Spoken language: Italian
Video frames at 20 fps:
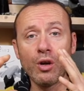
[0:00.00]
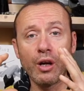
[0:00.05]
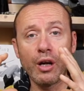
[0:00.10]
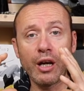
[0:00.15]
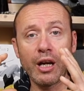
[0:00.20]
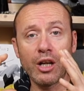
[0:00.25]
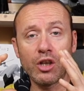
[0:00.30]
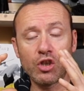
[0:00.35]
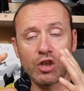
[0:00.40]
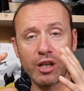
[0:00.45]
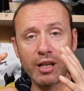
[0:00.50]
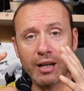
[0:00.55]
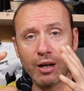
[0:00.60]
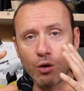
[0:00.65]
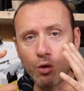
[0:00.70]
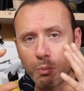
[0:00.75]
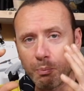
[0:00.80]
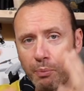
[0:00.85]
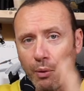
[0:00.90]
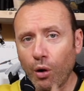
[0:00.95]
eh, ce
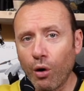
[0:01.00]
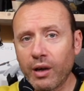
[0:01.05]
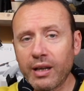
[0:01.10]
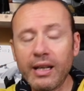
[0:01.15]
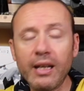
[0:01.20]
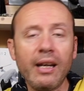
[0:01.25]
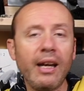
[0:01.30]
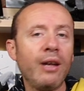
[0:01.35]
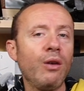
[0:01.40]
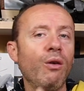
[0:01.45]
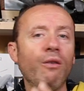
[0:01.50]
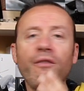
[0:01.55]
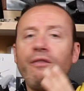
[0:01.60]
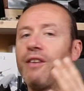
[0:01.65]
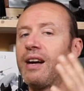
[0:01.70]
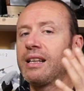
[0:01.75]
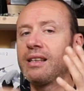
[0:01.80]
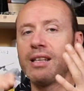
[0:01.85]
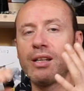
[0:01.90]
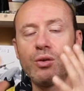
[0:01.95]
n'erano pochi e non
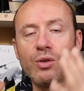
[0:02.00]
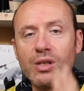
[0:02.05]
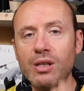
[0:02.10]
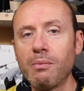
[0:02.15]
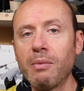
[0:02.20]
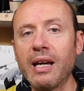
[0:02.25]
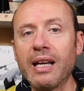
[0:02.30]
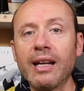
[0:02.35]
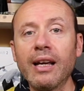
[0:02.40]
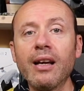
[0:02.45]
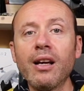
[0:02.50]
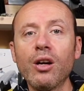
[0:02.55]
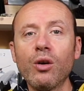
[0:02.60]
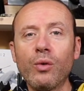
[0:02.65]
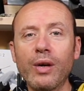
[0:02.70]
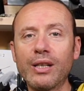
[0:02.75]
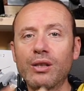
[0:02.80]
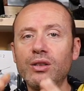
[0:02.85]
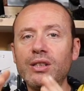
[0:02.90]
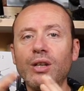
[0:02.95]
fatti così bene
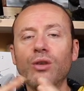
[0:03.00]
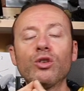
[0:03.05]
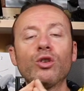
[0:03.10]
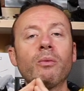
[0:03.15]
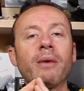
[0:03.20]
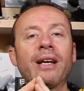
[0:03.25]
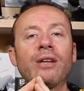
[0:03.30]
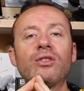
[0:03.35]
questo secondo me è